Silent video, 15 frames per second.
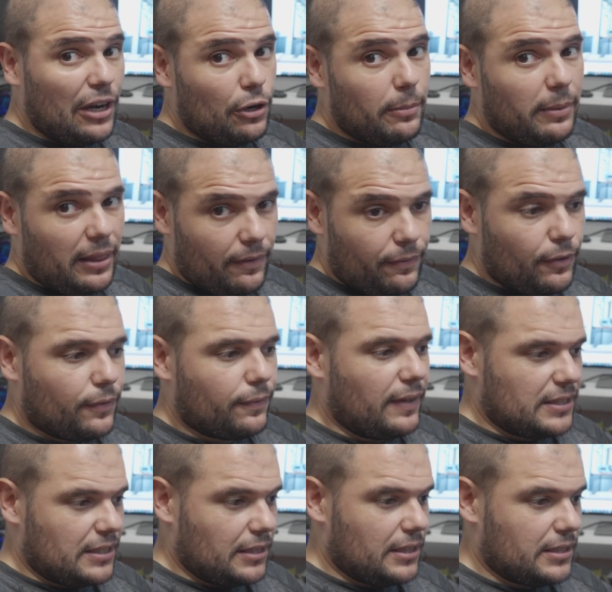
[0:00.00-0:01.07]
el nombre de
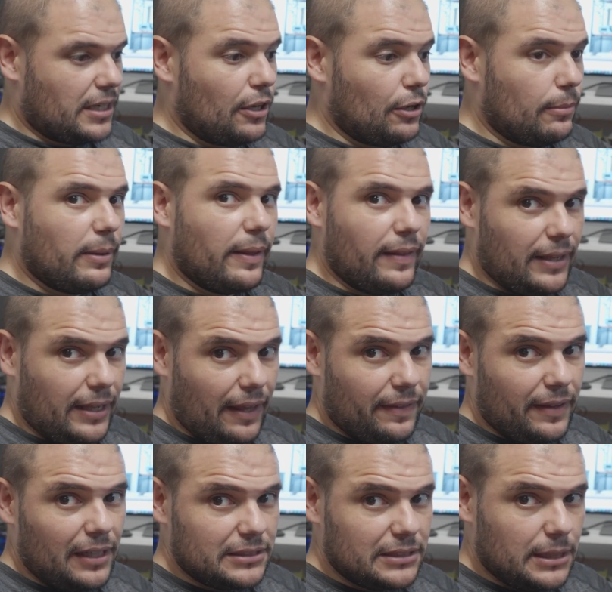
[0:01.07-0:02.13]
Forfas antes que el nombre del que
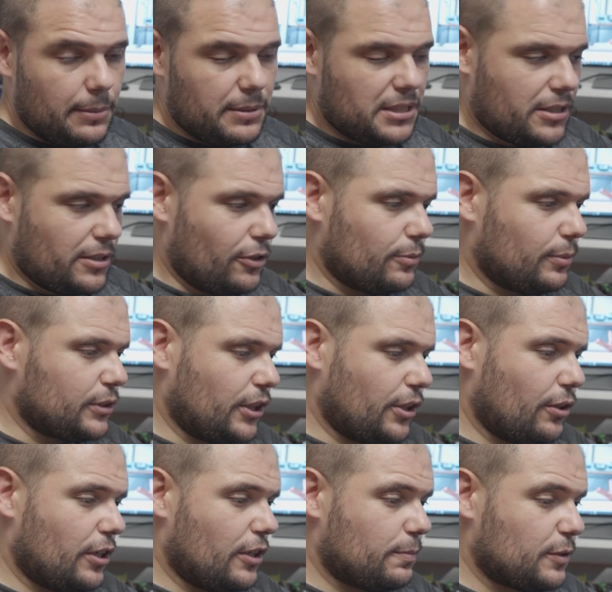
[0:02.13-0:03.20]
hacía las entrevistas en los
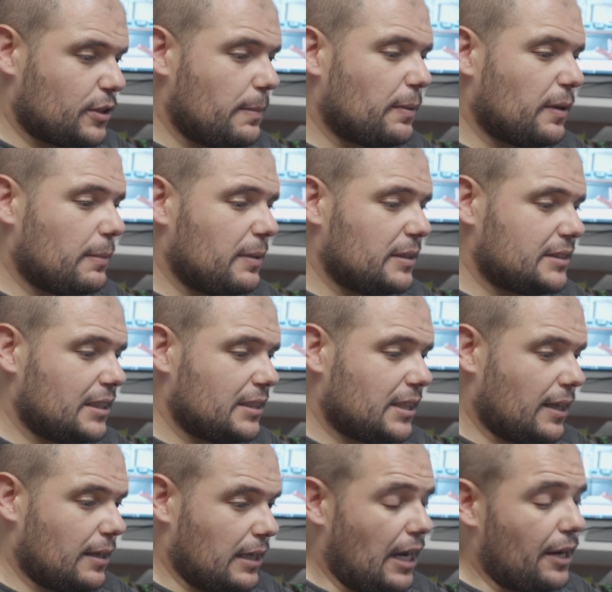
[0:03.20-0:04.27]
botellones, pues el problema está es
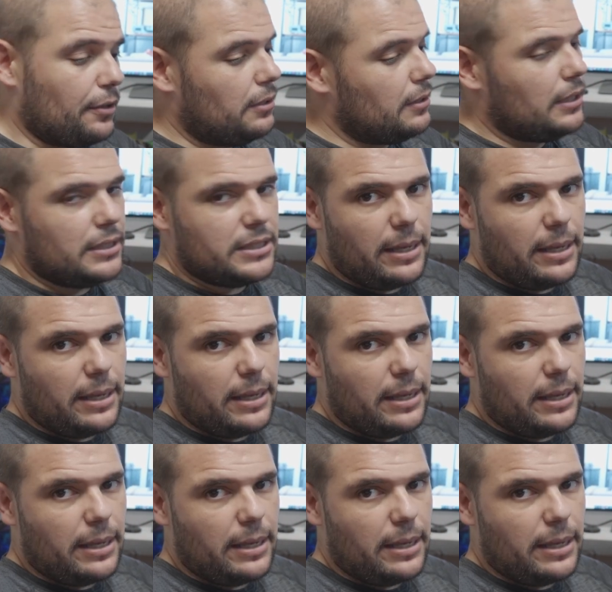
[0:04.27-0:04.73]
que, claro, el